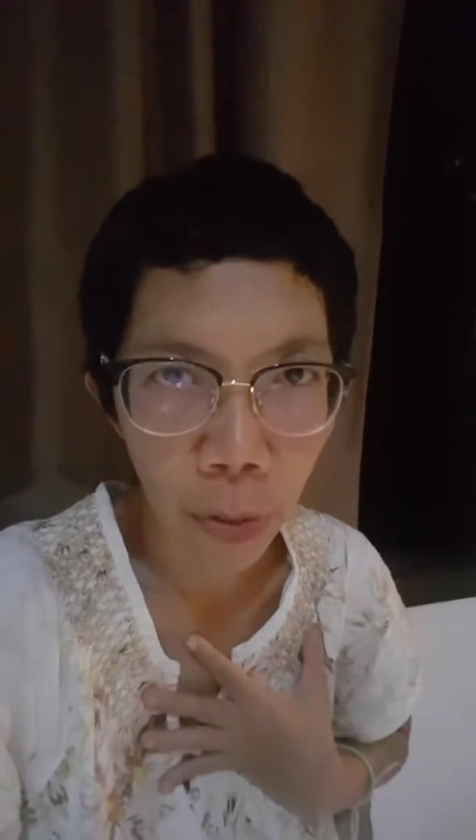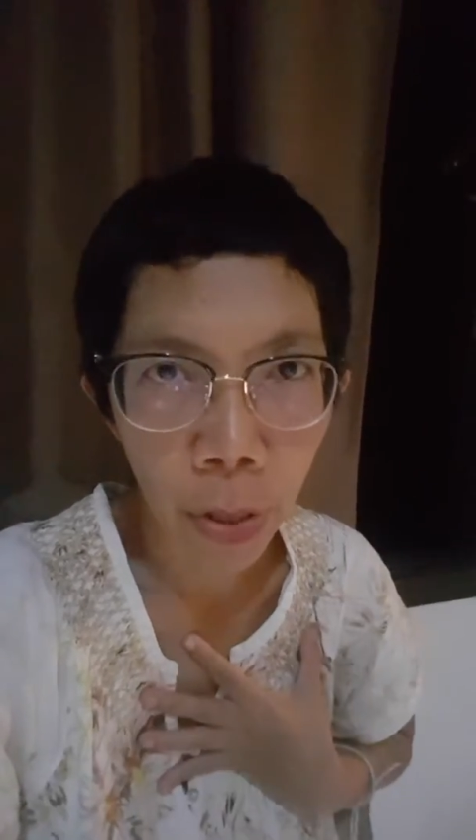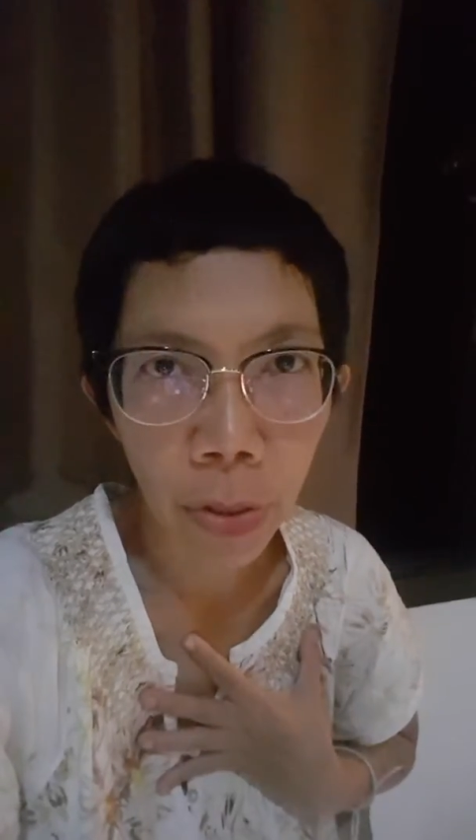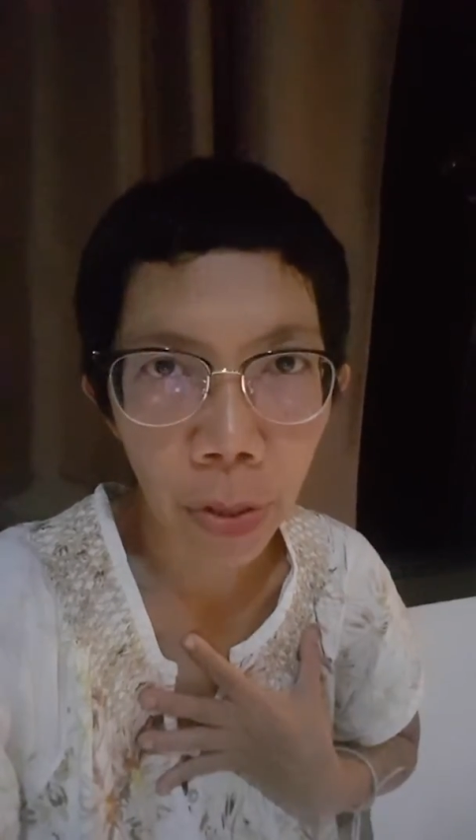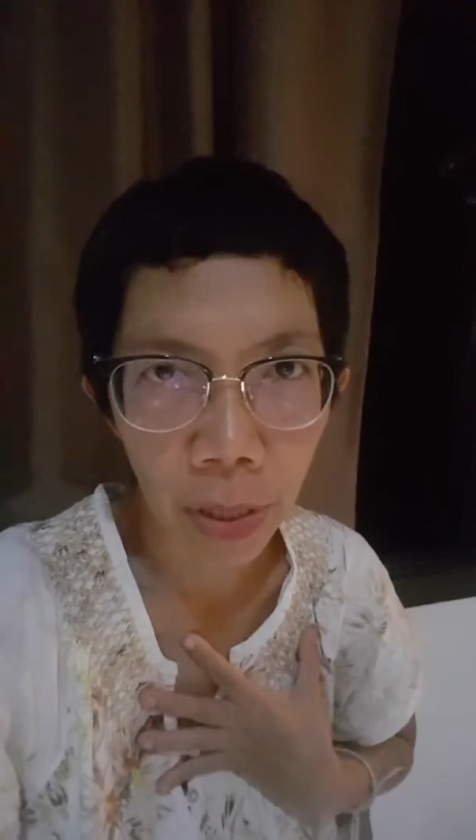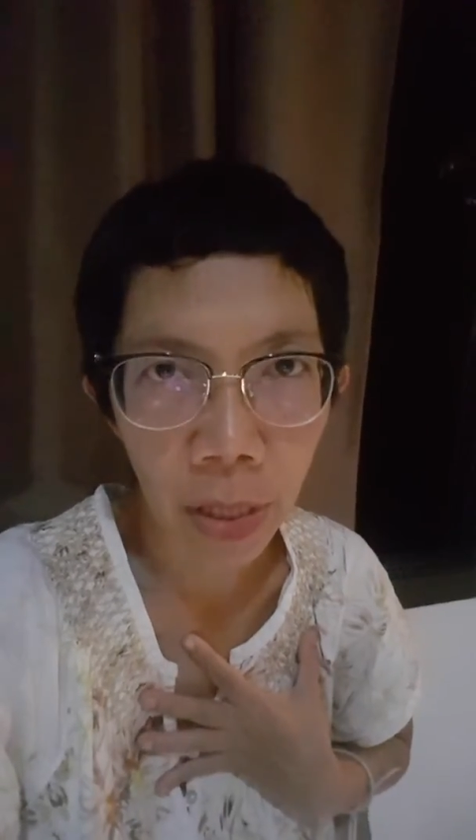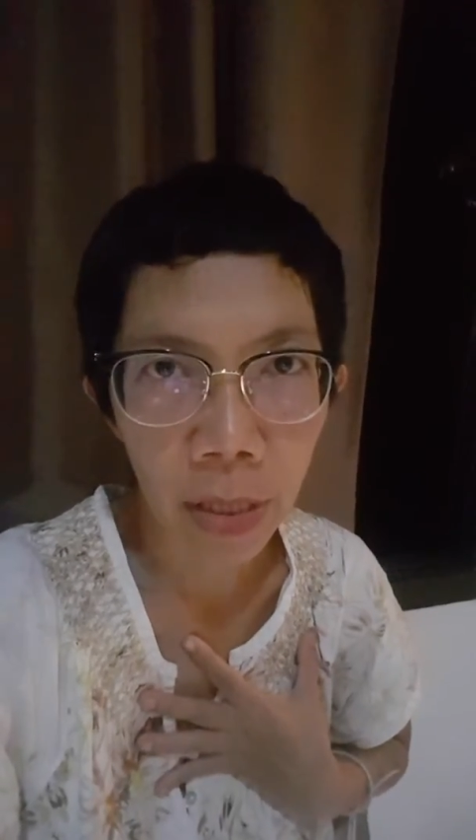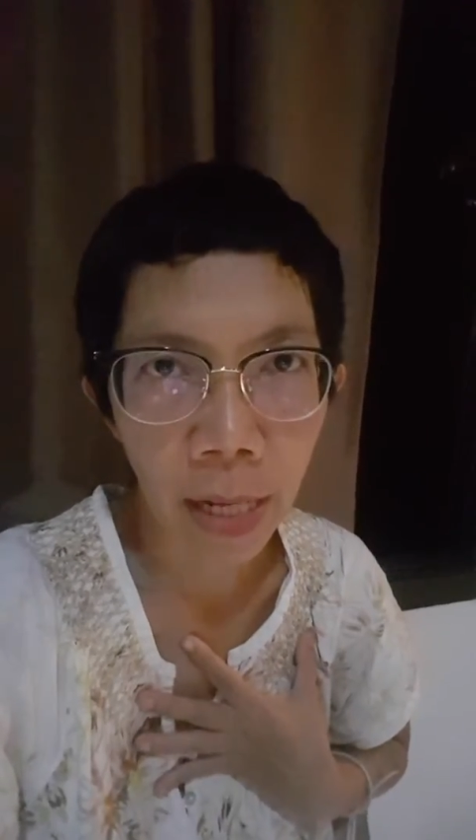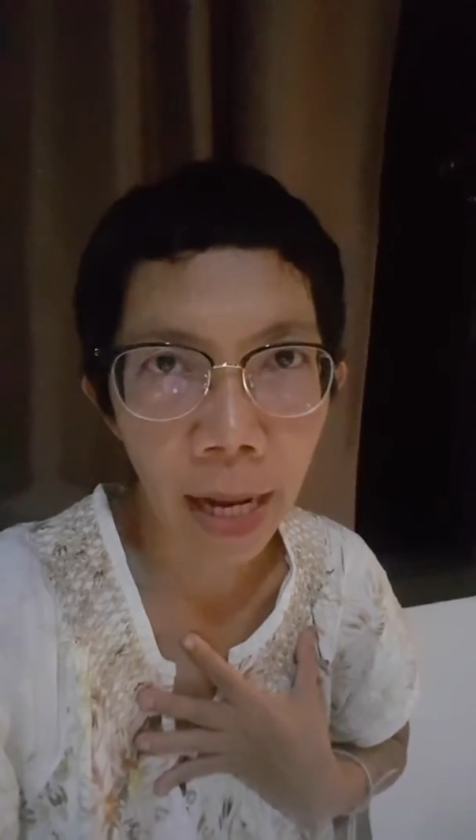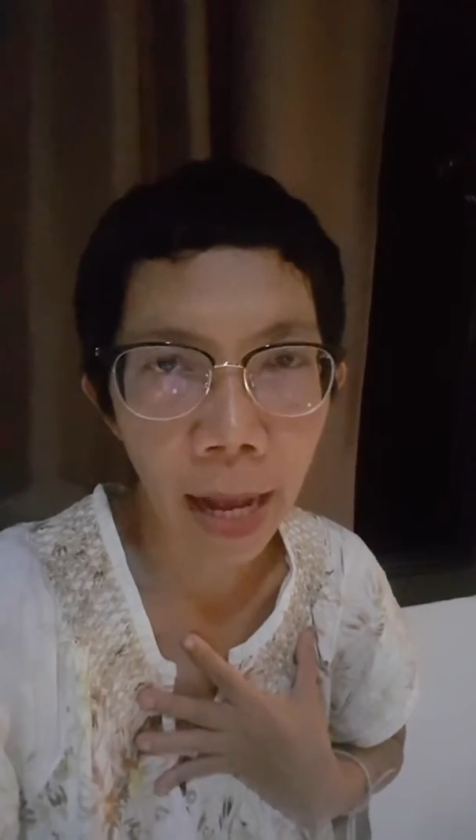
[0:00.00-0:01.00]
ด้วยส่วนหนึ่ง
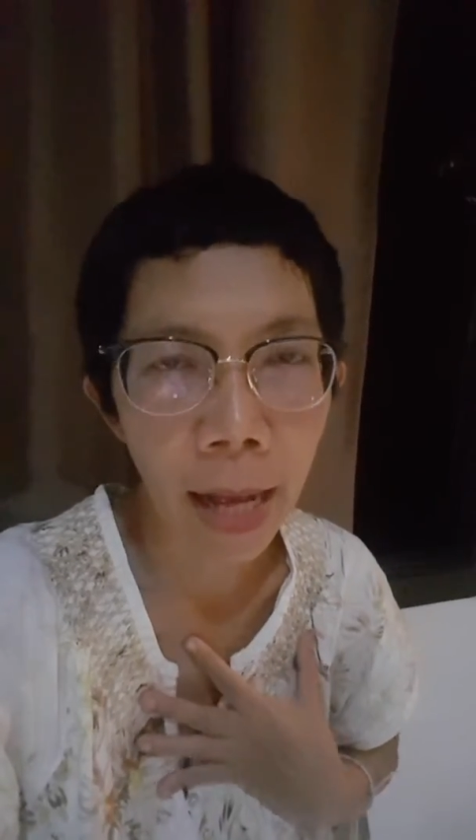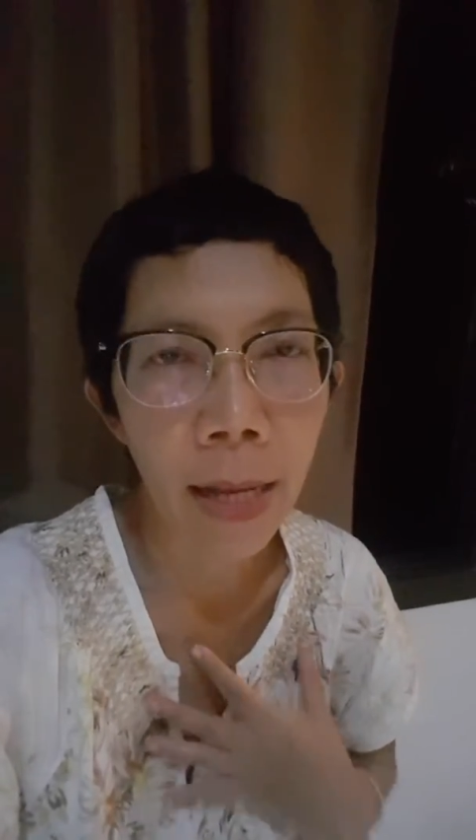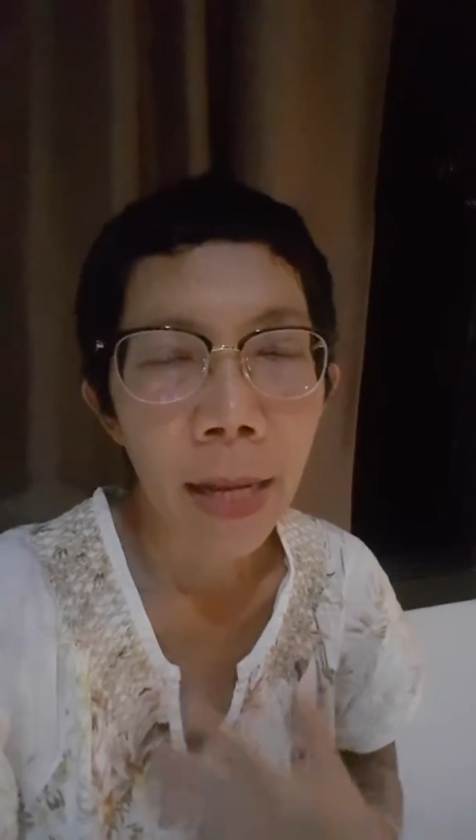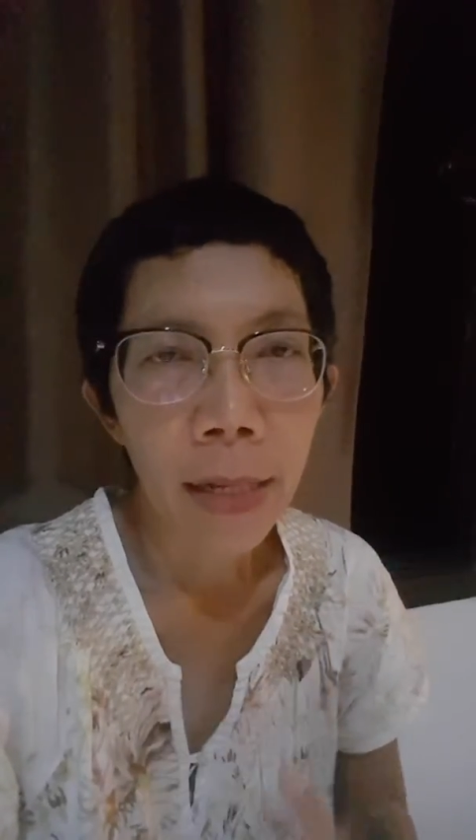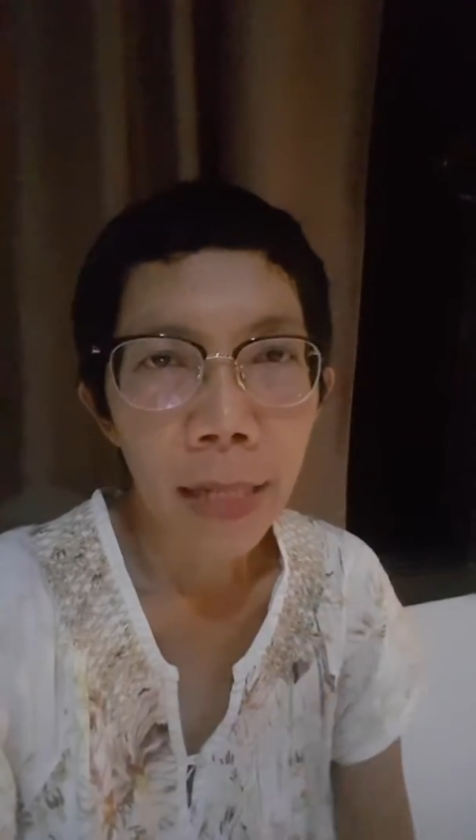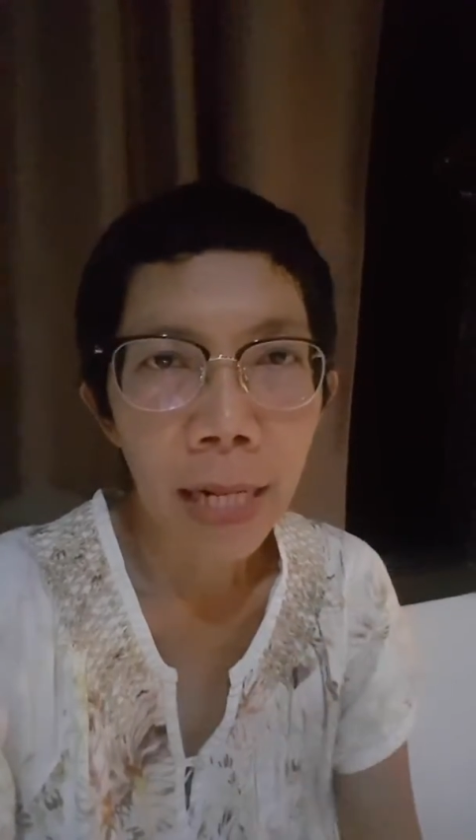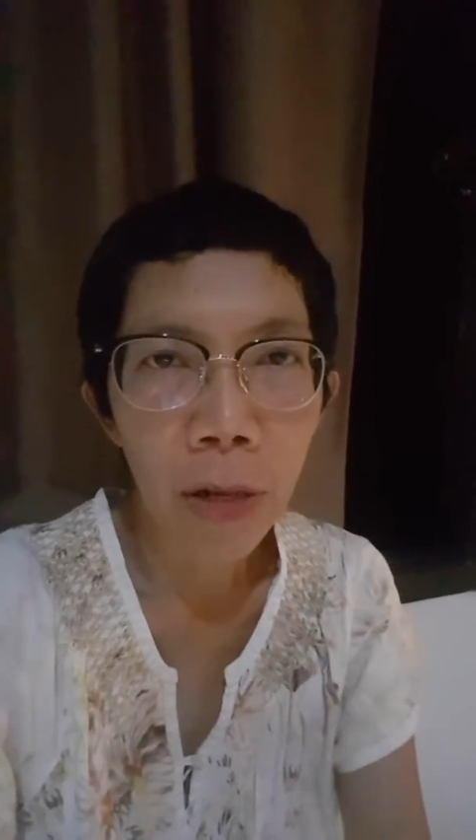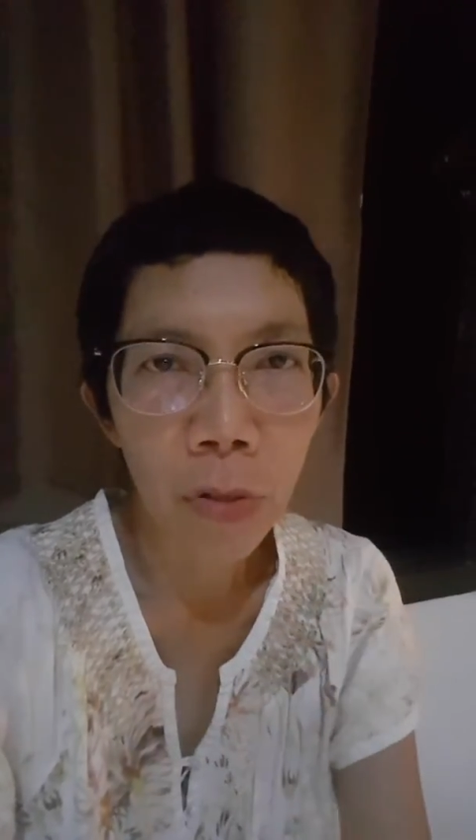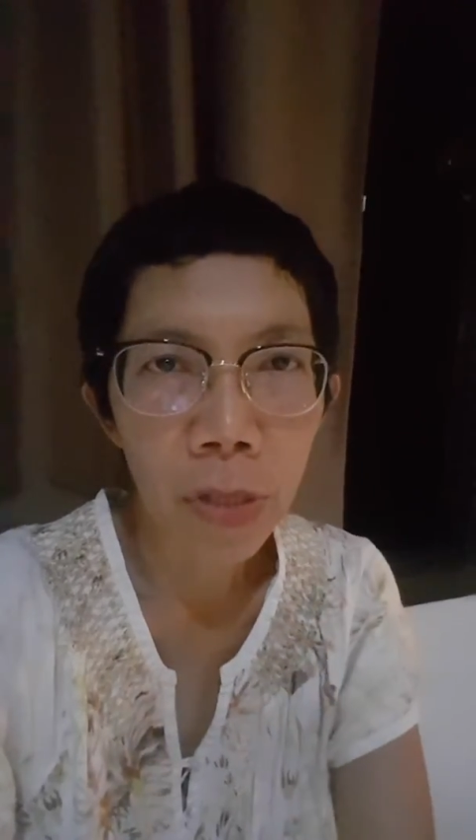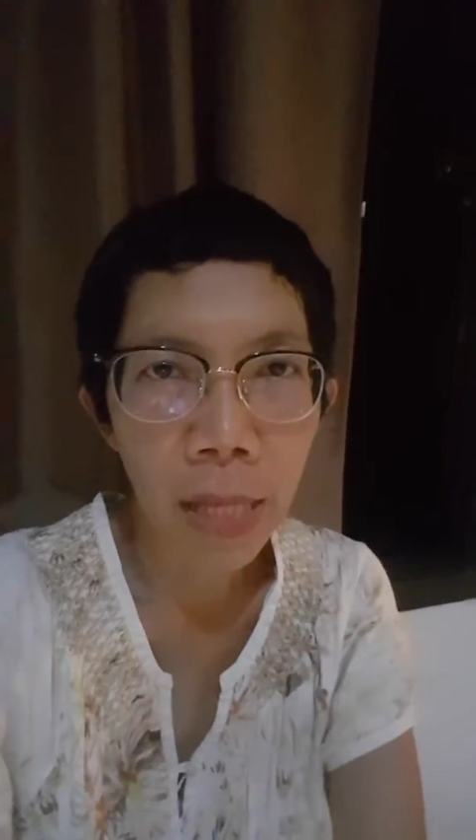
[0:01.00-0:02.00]
นะคะ ที่เราต้อง